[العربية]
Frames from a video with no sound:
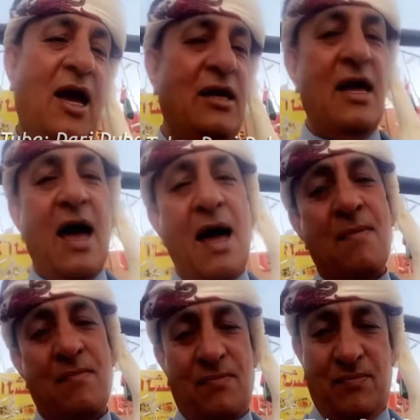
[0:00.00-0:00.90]

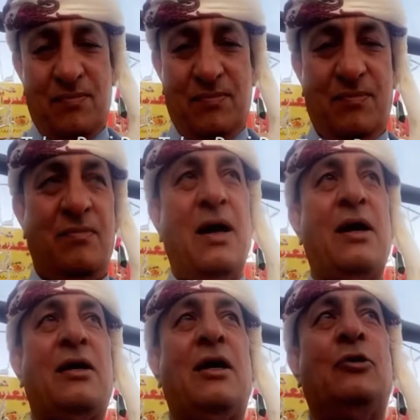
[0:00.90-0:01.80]
ايام
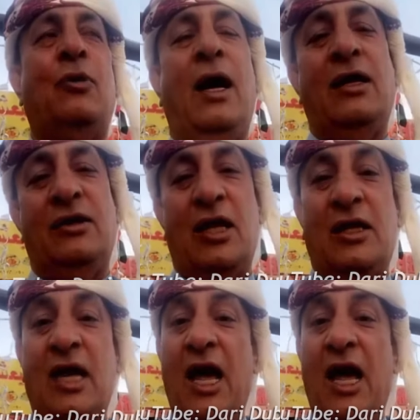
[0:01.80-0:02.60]
مرت وعدت